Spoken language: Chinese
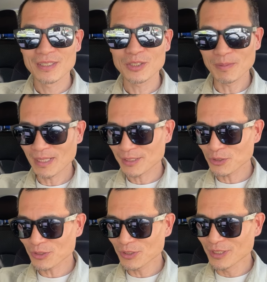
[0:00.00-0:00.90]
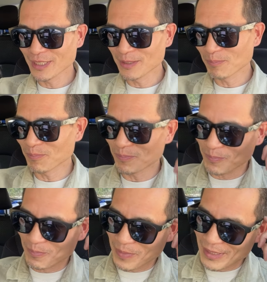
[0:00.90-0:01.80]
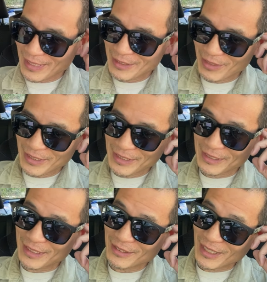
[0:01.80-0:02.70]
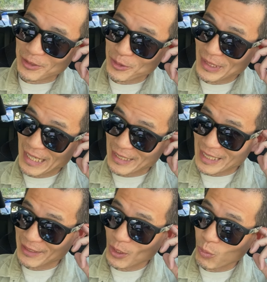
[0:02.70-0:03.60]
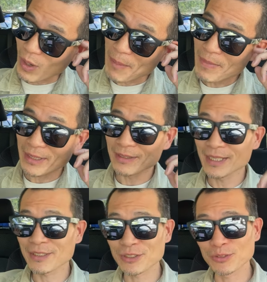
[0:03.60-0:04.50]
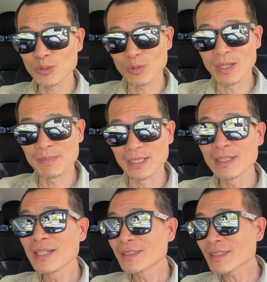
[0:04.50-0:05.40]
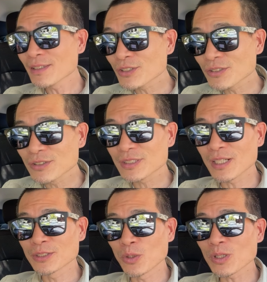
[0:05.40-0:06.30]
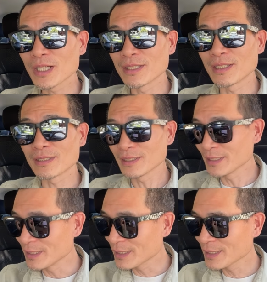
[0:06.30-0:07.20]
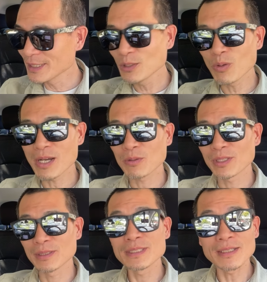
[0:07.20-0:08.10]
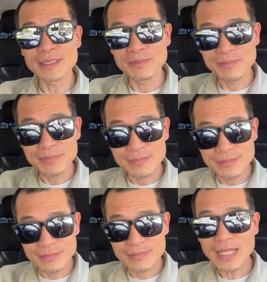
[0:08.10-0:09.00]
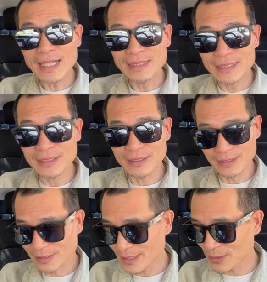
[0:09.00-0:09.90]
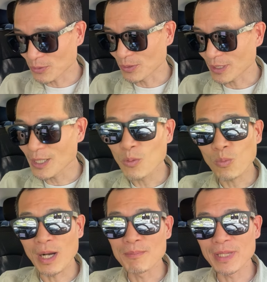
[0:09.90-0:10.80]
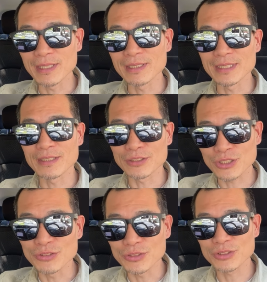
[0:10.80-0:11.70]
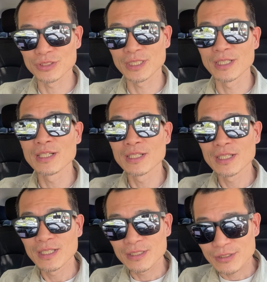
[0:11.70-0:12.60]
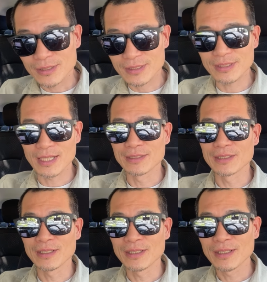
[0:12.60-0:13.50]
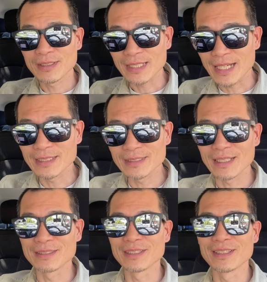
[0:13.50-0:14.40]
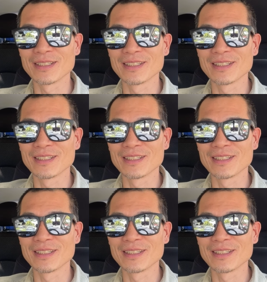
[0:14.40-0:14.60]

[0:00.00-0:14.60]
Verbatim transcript: 对吧？就是你。本来以为你正常去演，演到完美的那个是最完美，但事实上有可能你一个意外会让你带进这种更完美的一个真实的、自然的、天然的